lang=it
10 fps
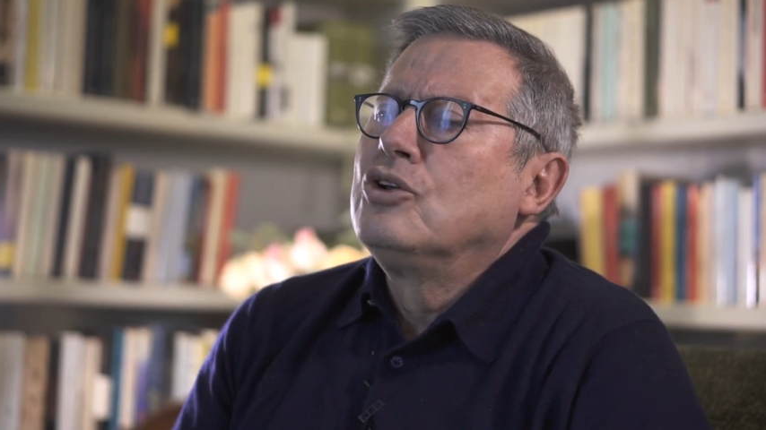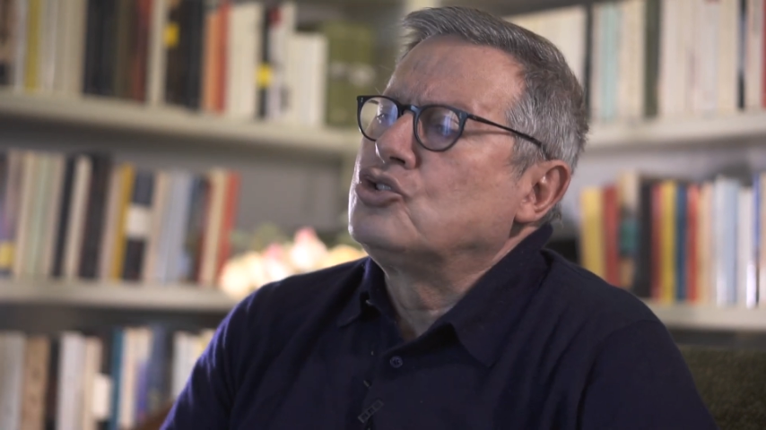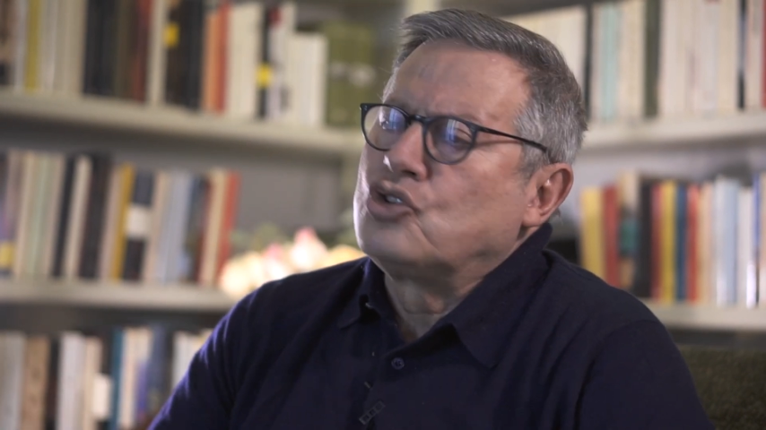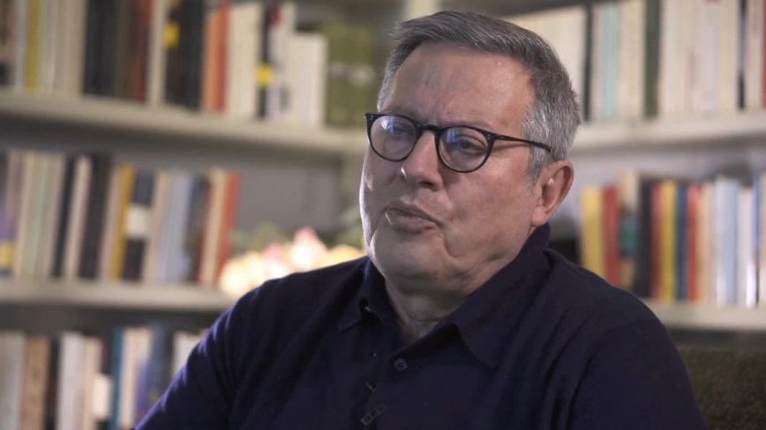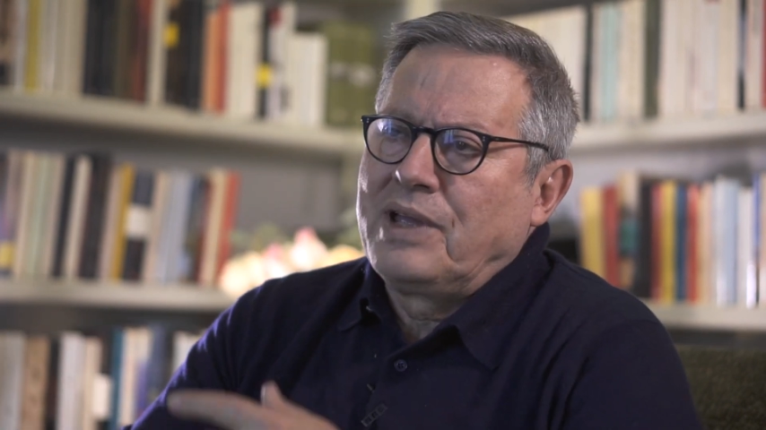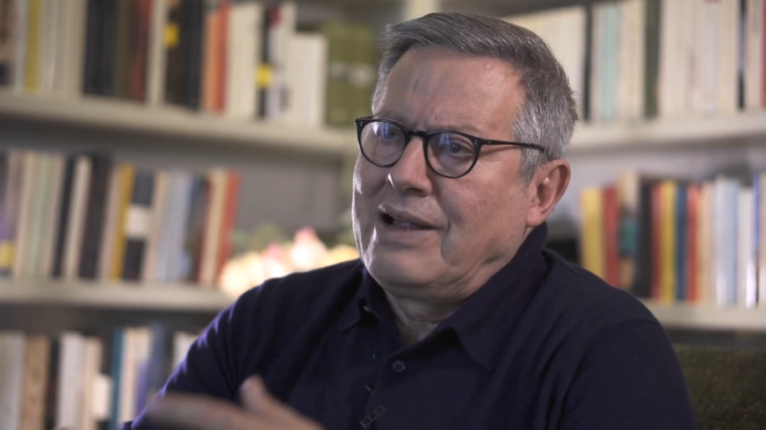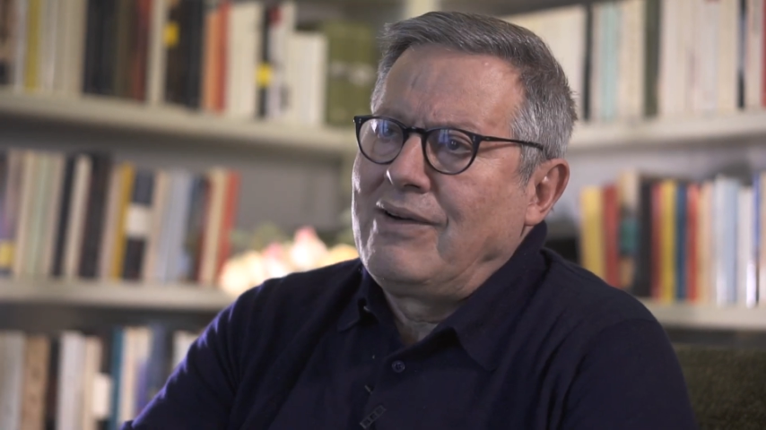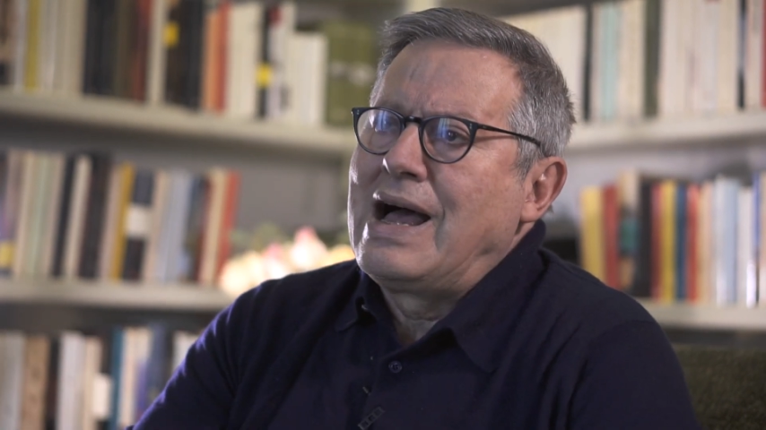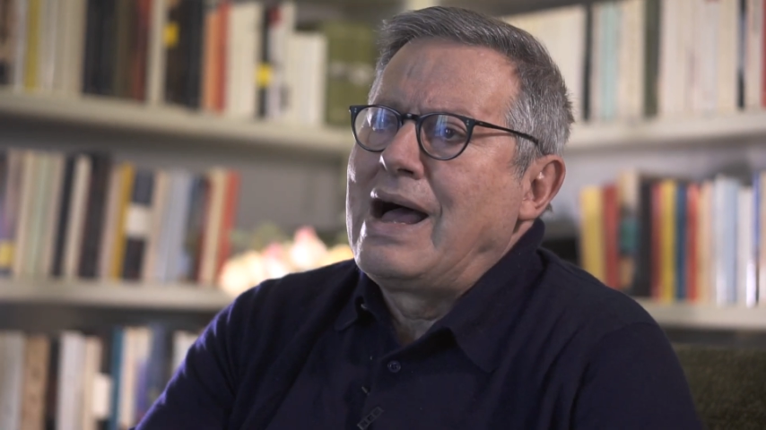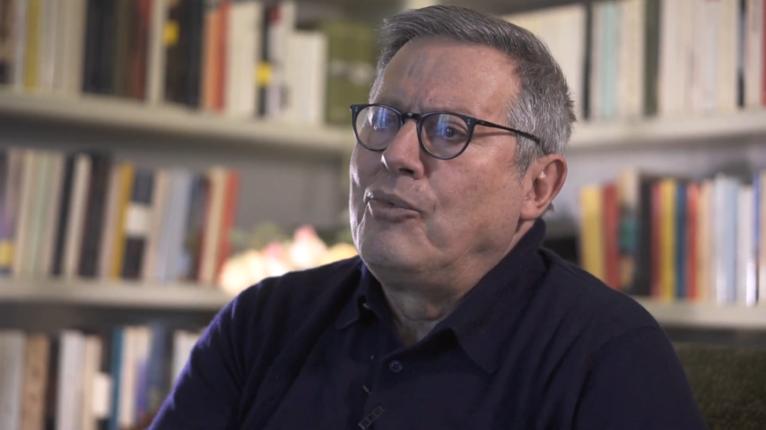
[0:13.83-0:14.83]

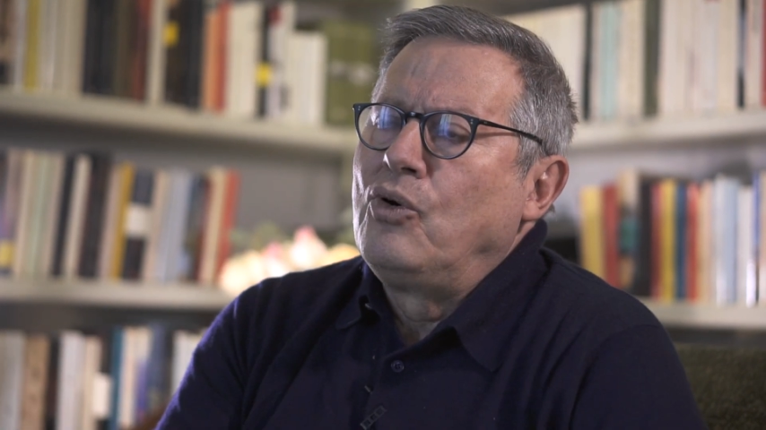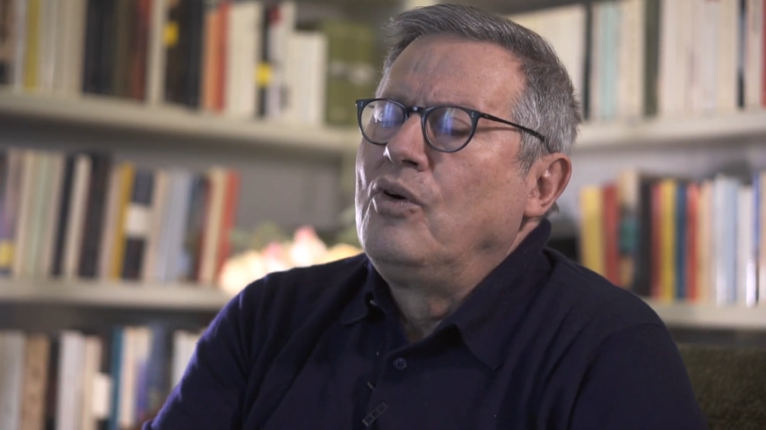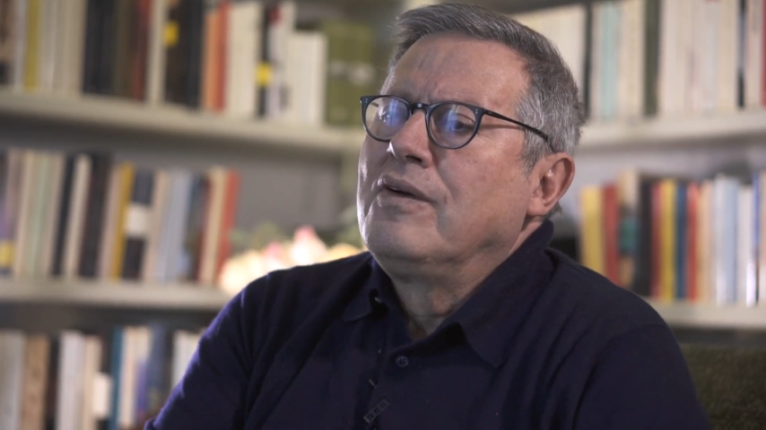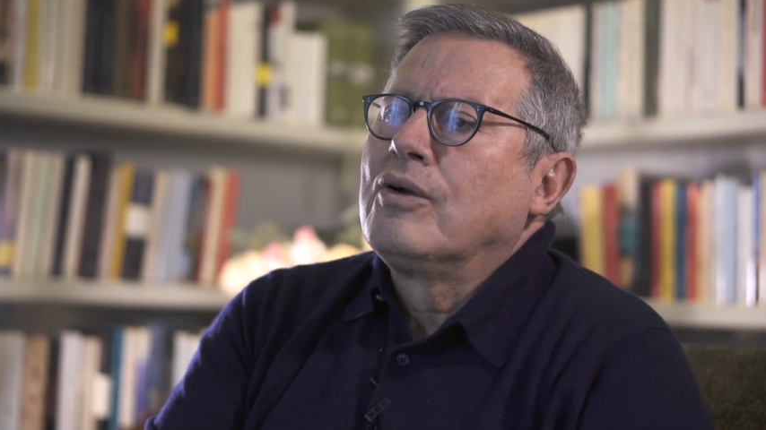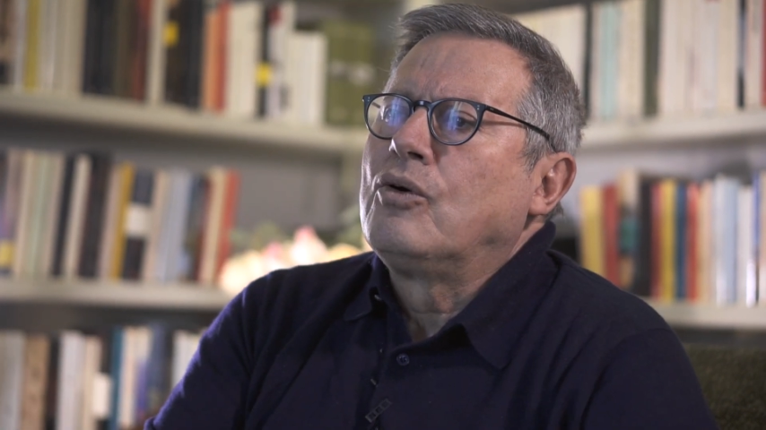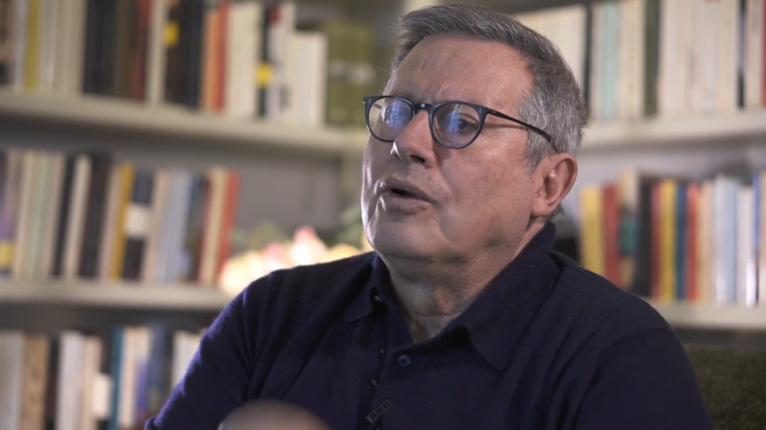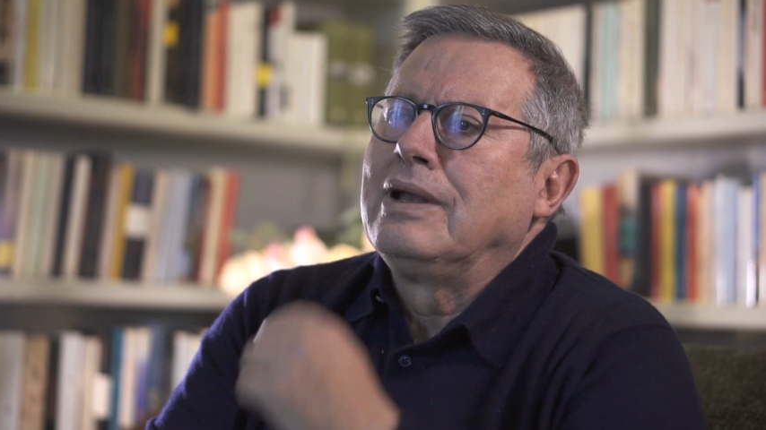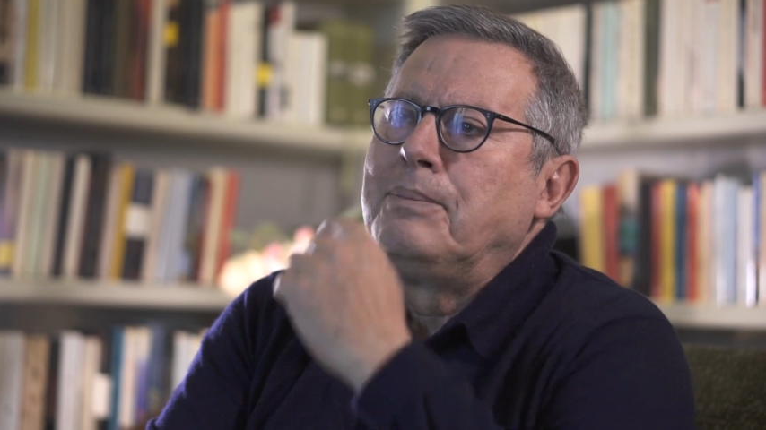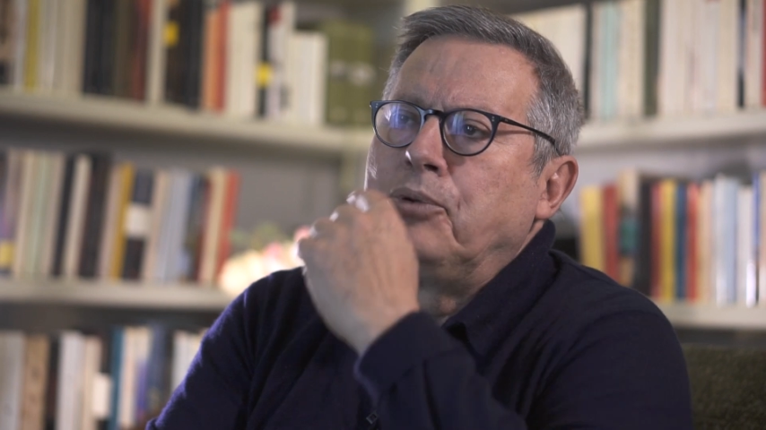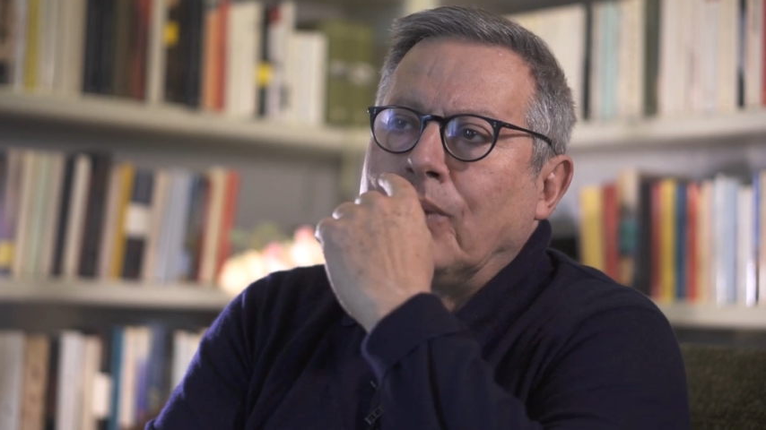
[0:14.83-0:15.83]
scioperavamo
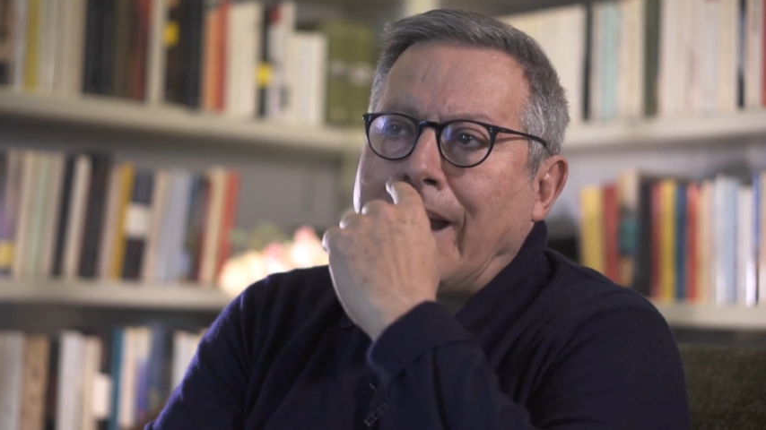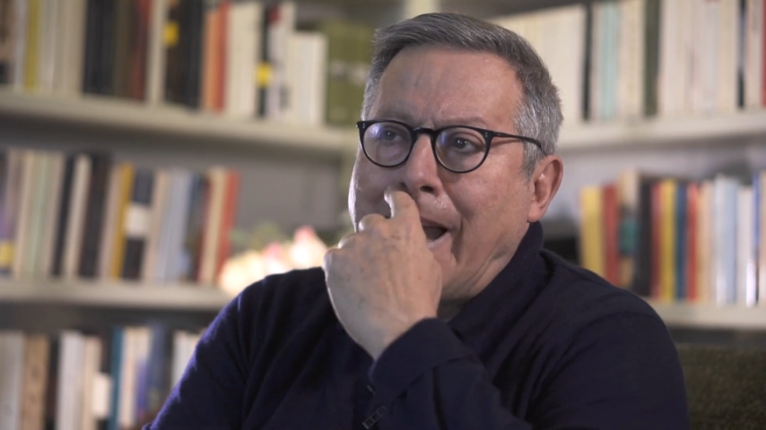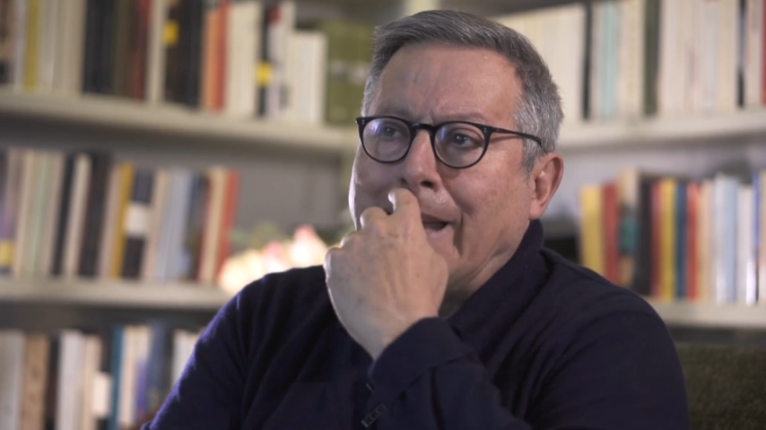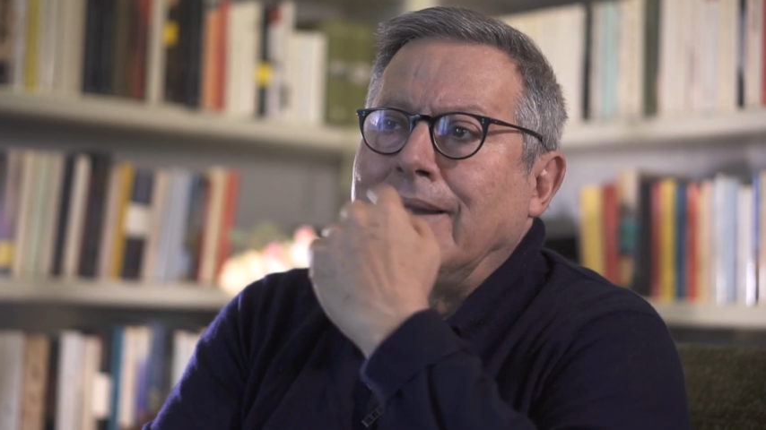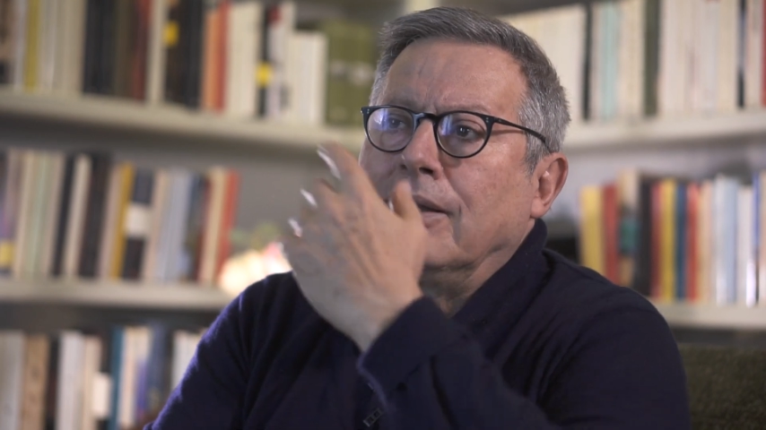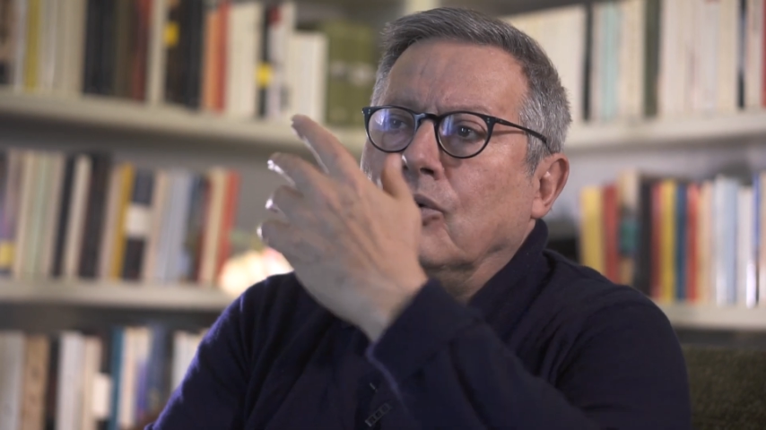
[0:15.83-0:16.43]
con i più grandi,